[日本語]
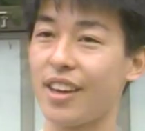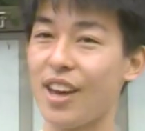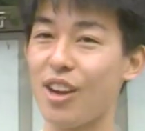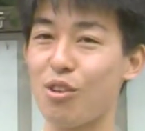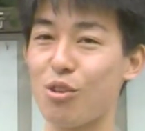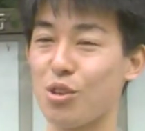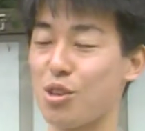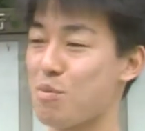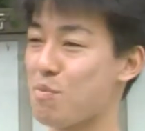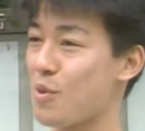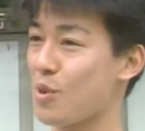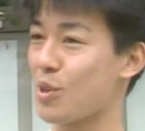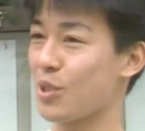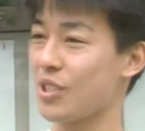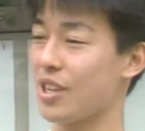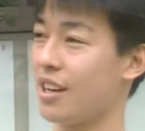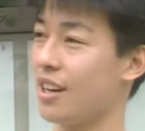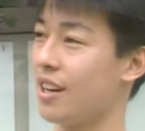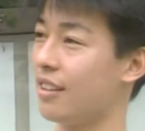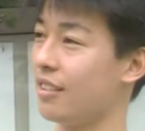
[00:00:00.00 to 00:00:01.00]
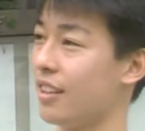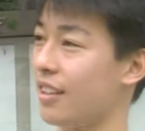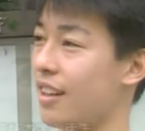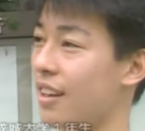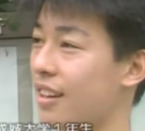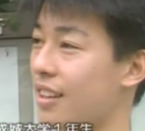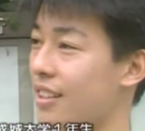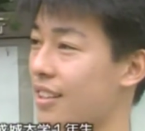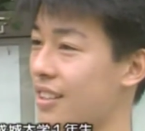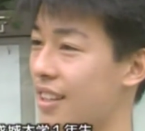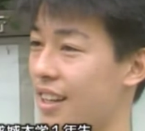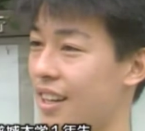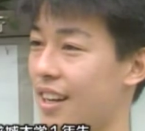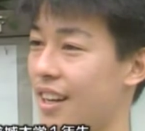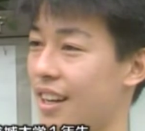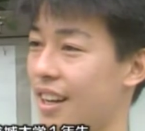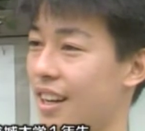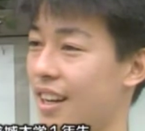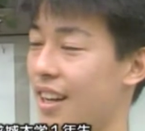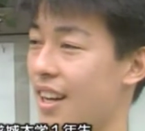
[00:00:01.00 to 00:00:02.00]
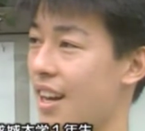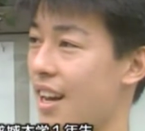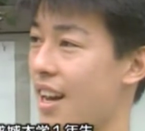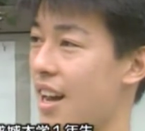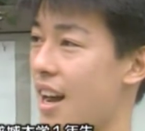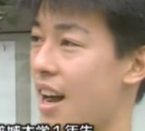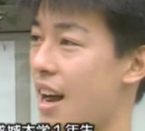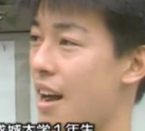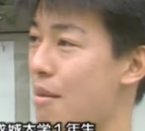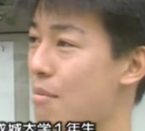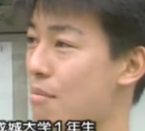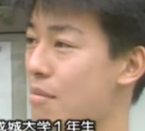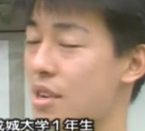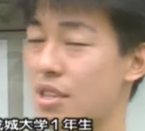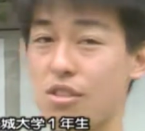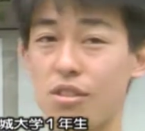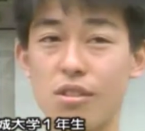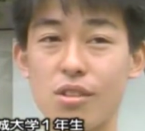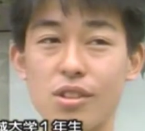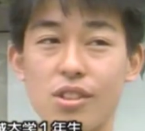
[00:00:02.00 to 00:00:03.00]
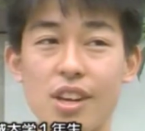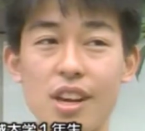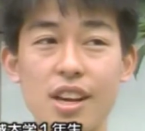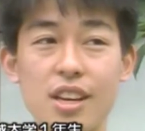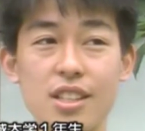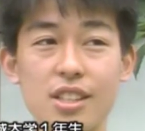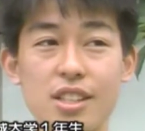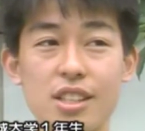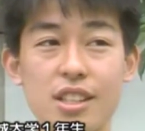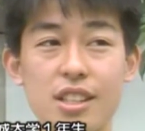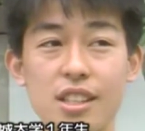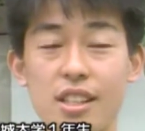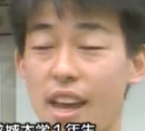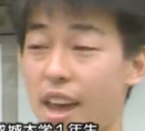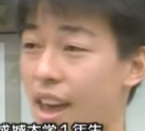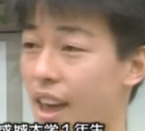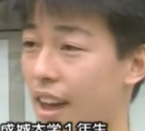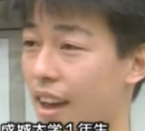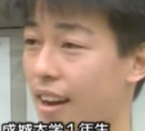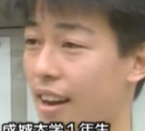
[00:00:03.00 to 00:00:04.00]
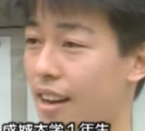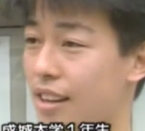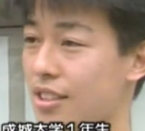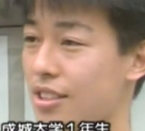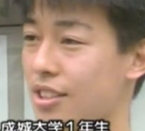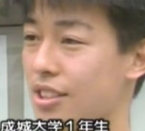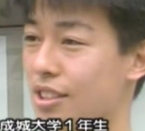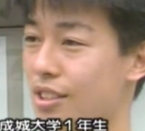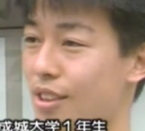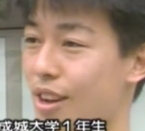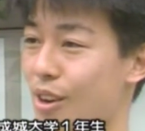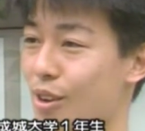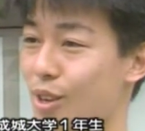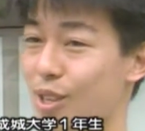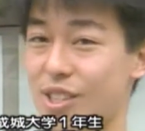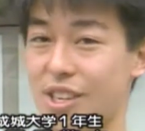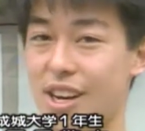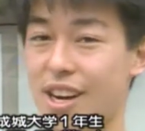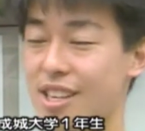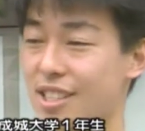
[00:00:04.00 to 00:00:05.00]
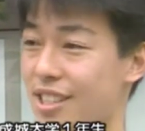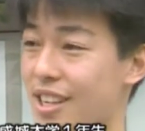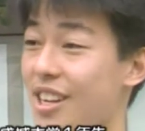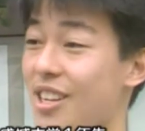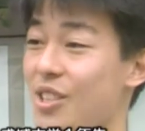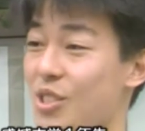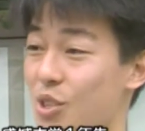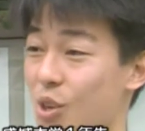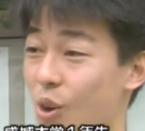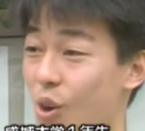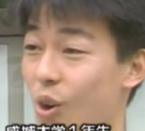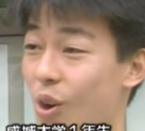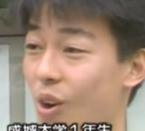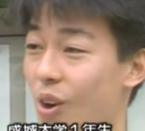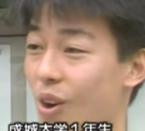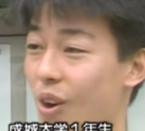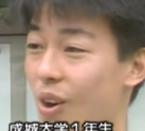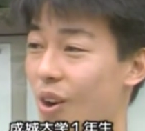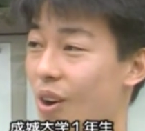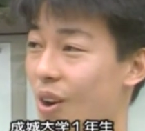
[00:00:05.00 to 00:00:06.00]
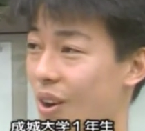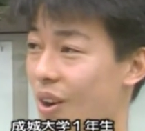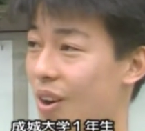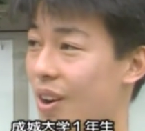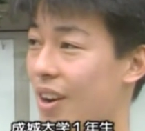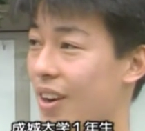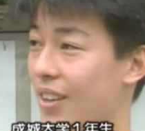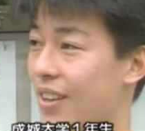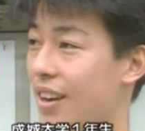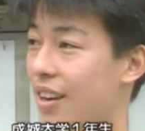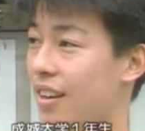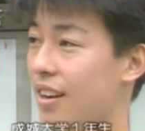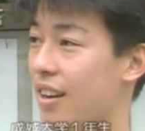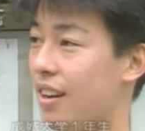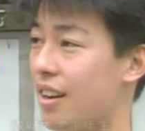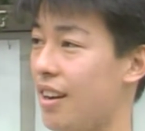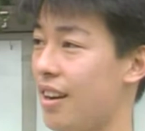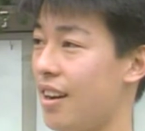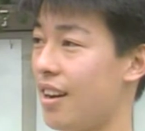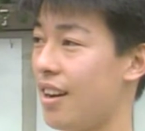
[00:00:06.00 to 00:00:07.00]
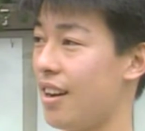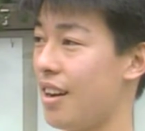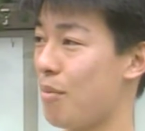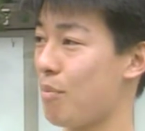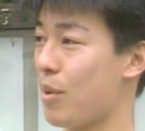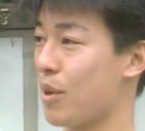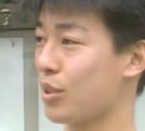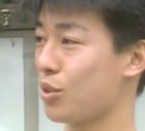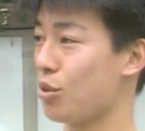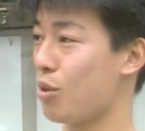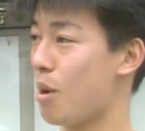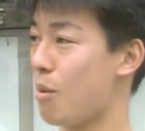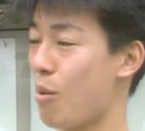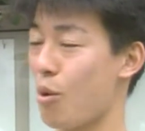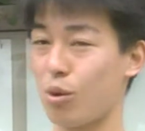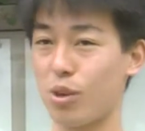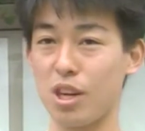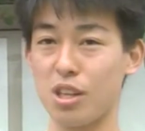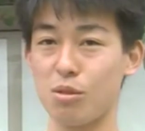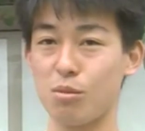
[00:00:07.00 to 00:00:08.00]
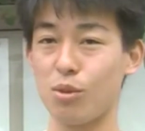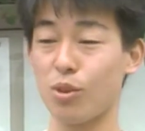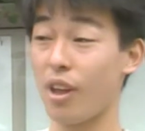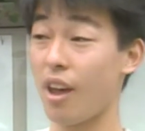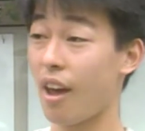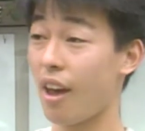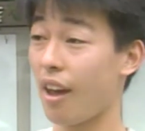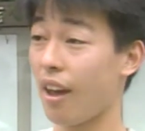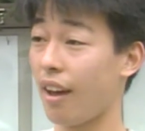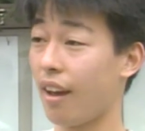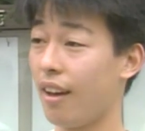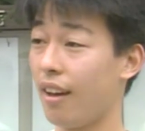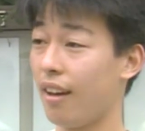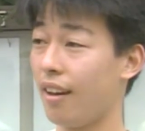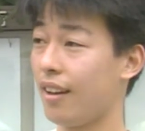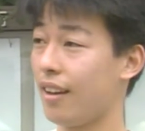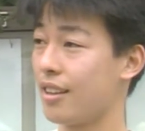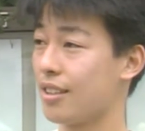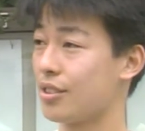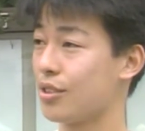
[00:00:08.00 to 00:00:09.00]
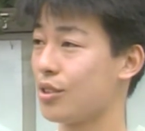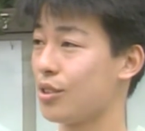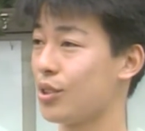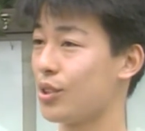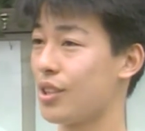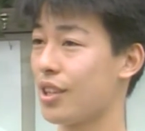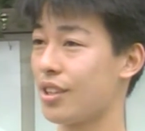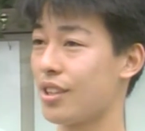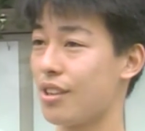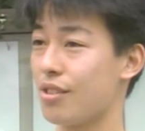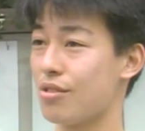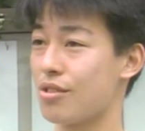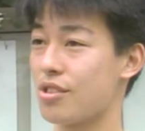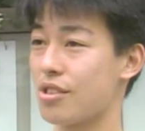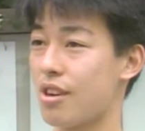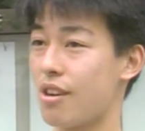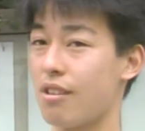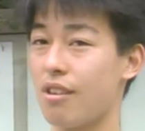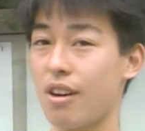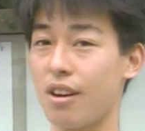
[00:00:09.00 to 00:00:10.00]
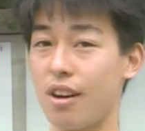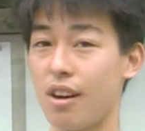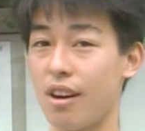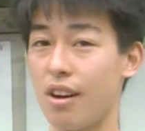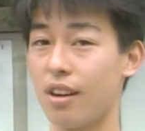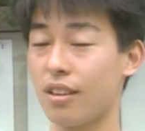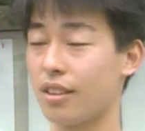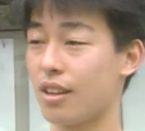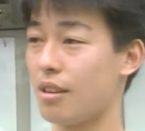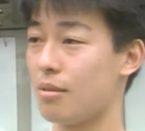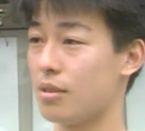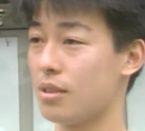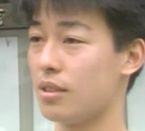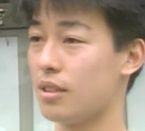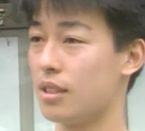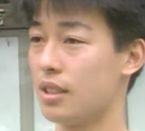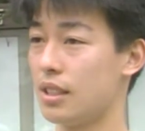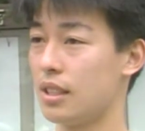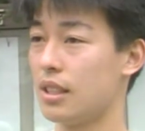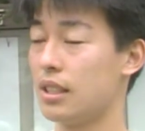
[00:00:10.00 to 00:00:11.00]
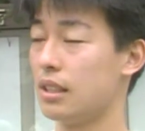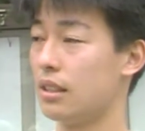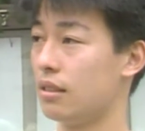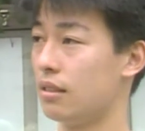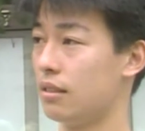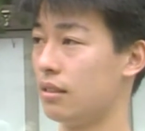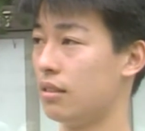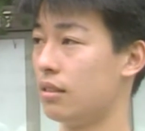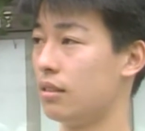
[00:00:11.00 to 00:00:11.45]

う結構日本の社会だなんかさあんましこの政治にね関心のあるような社会じゃないでしょだからやっぱりその僕らにもね続いてきてるの違うかな平和すぎるか